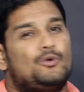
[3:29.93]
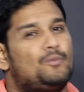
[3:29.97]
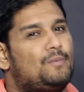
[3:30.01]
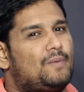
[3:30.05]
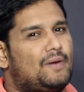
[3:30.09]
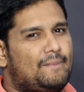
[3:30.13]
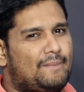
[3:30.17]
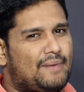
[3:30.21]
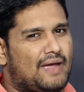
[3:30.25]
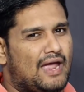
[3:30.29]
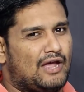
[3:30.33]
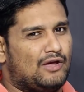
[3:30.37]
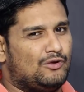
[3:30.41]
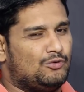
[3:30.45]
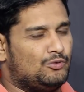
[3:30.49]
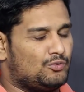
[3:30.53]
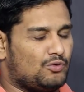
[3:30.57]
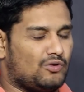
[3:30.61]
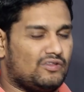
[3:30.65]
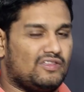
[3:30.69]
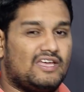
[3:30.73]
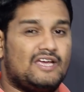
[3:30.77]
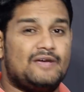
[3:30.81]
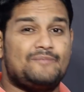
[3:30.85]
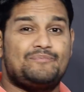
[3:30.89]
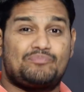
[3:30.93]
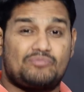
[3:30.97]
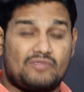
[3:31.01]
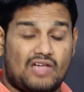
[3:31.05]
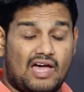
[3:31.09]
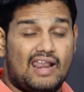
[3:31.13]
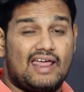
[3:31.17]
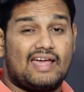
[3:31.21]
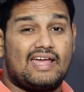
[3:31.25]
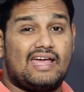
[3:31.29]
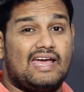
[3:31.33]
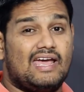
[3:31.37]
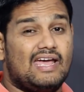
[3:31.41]
టూ పీపీఐ ఉంటుంది
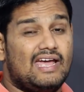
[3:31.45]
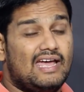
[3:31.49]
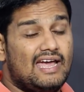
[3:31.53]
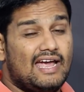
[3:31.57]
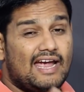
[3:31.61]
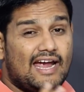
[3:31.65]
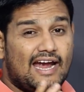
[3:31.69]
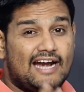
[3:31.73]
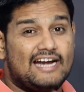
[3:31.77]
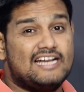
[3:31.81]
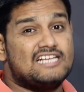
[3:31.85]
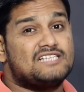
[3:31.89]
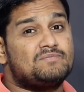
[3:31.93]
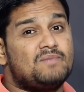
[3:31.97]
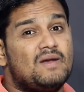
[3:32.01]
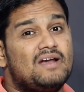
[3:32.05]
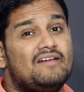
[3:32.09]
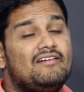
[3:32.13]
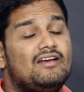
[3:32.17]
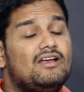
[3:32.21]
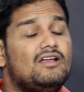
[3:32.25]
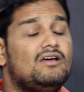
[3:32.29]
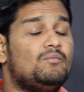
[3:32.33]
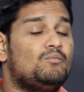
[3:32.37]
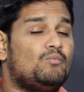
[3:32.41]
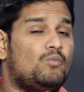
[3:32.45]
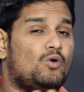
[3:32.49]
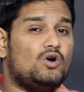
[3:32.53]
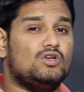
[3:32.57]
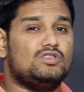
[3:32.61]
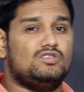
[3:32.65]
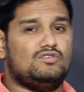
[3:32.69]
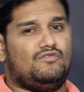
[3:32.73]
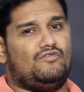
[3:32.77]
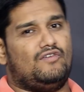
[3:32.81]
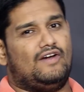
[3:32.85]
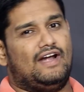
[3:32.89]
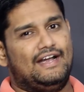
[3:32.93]
అలాగే ఈ డిస్ప్లే వీళ్ళు
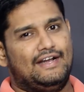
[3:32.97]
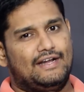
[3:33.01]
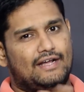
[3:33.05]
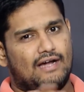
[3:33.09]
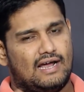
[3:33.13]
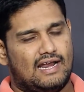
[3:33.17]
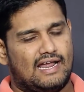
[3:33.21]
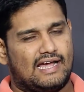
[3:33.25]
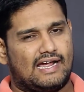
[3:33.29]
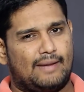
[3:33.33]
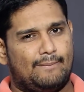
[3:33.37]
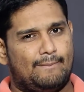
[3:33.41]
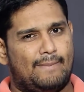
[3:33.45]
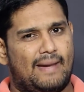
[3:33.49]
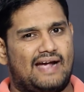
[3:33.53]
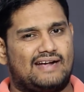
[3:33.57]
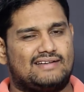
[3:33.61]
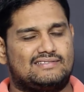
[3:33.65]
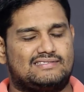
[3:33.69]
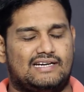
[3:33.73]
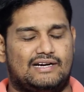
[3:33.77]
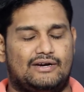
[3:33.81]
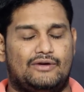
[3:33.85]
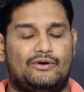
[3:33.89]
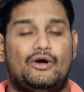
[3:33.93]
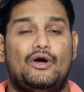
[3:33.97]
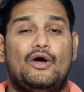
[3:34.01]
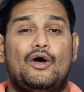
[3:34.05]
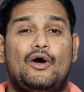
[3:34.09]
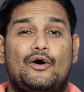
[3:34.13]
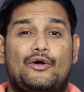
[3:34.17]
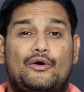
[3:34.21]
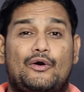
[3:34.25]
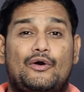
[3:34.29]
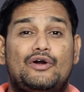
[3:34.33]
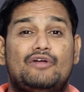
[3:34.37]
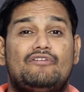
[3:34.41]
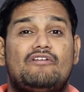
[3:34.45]
బోత్ ఫ్రంట్ అలాగే బ్యాక్ సైడ్
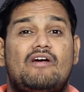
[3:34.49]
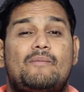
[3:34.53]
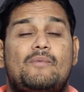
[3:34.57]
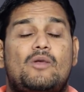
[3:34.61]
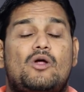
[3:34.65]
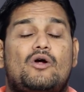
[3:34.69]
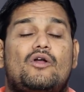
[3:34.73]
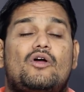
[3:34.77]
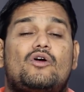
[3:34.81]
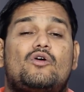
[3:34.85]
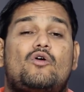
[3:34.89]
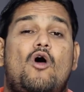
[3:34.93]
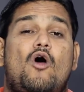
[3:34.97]
రెండు వైపులో కూడా